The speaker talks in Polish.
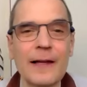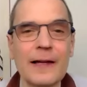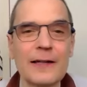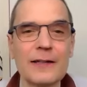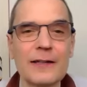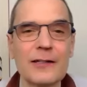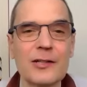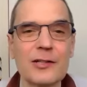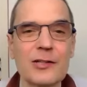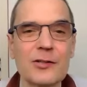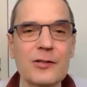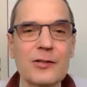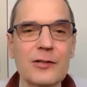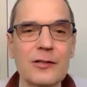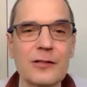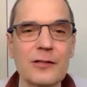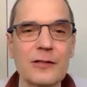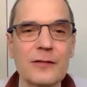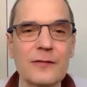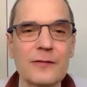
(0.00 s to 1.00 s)
Teraz e,
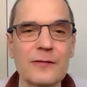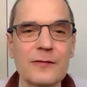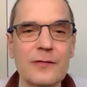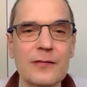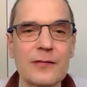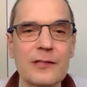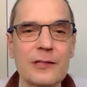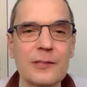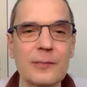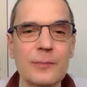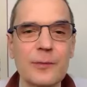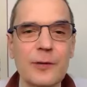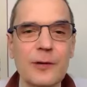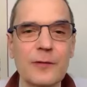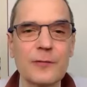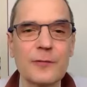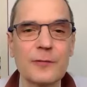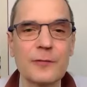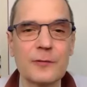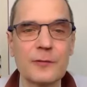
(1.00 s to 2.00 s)
wielki
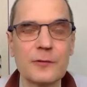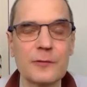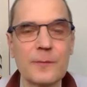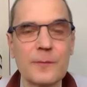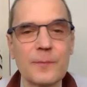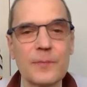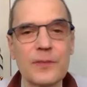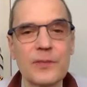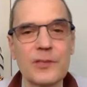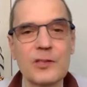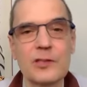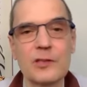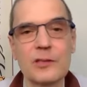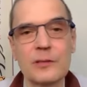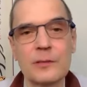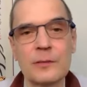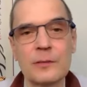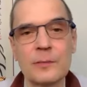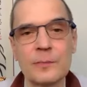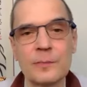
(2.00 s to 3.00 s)
powód, czy,
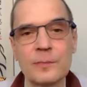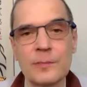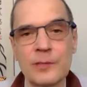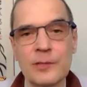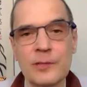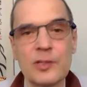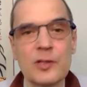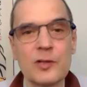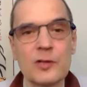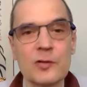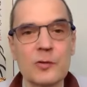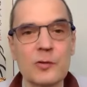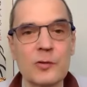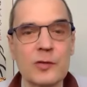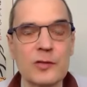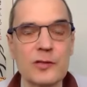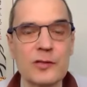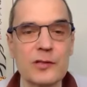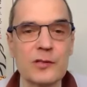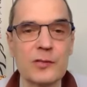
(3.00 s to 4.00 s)
e, dlaczego tu
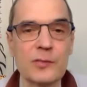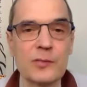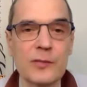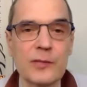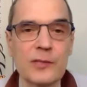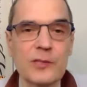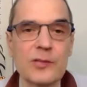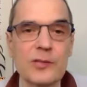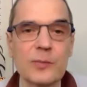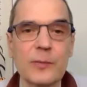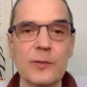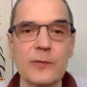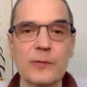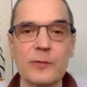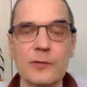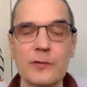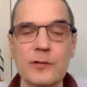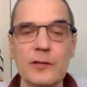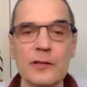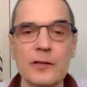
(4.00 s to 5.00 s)
jesteśmy, jaki jest
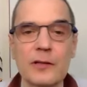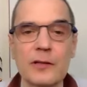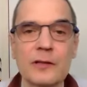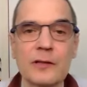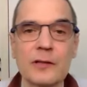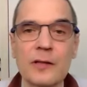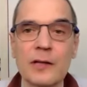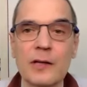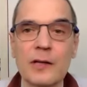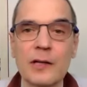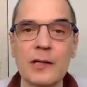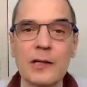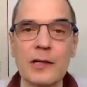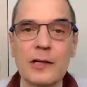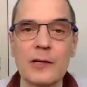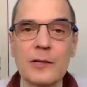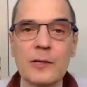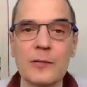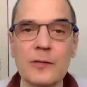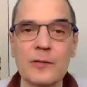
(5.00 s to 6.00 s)
powód tego?
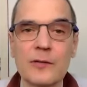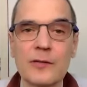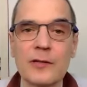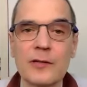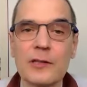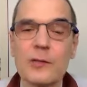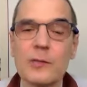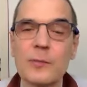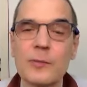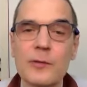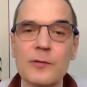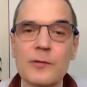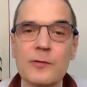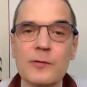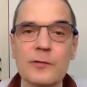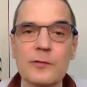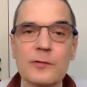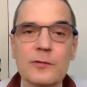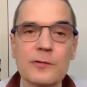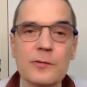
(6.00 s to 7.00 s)
No, wielki
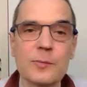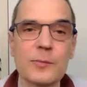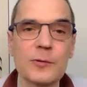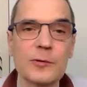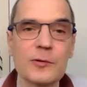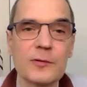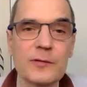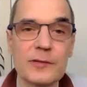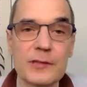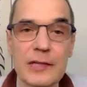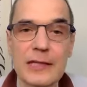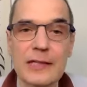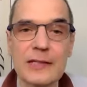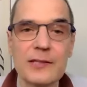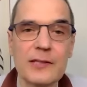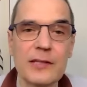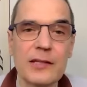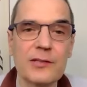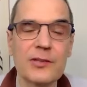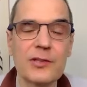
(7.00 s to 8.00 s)
powód z punktu widzenia
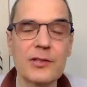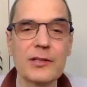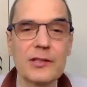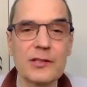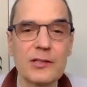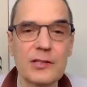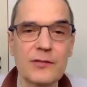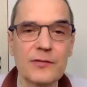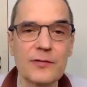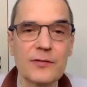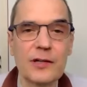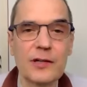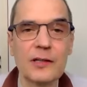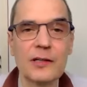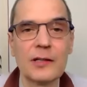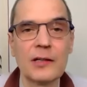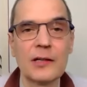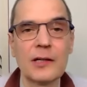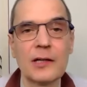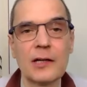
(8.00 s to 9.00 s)
Zen się
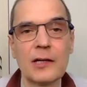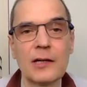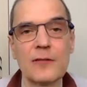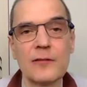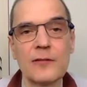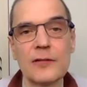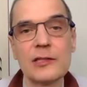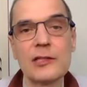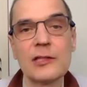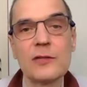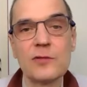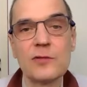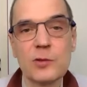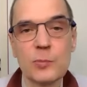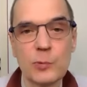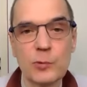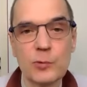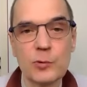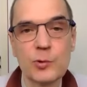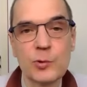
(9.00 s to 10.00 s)
nazywa wielkim
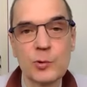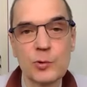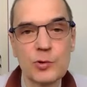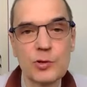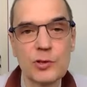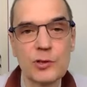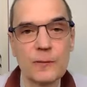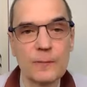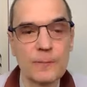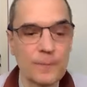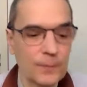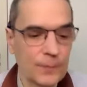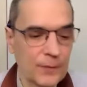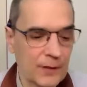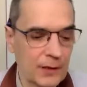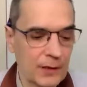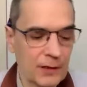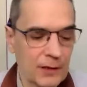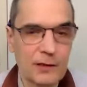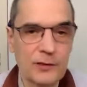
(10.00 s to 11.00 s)
współczuciem.
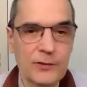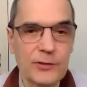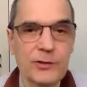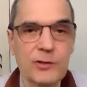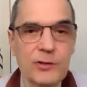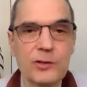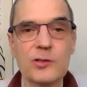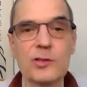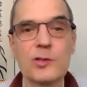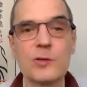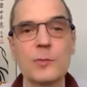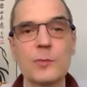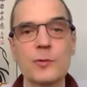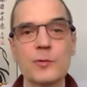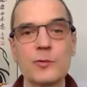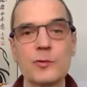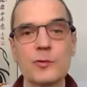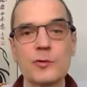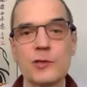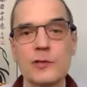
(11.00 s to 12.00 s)
I co to jest
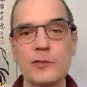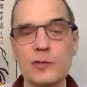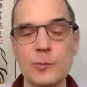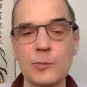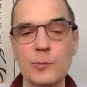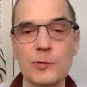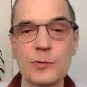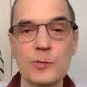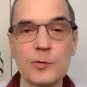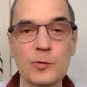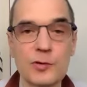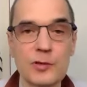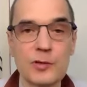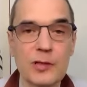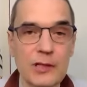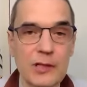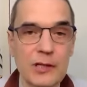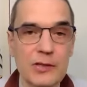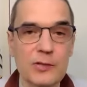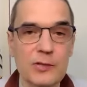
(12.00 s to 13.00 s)
współczucie?
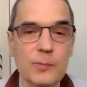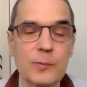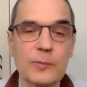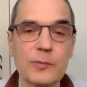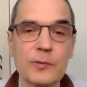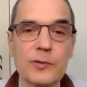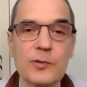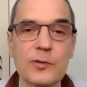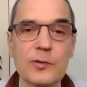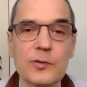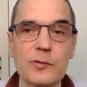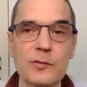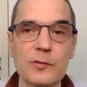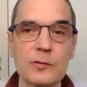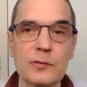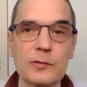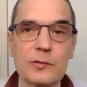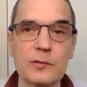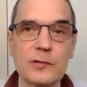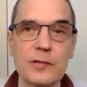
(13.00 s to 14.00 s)
Współczucie jest po
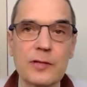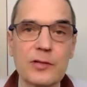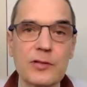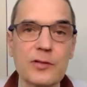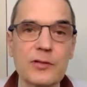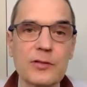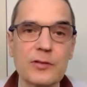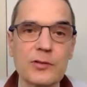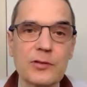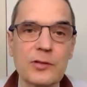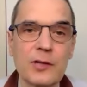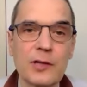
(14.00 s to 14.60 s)
prostu też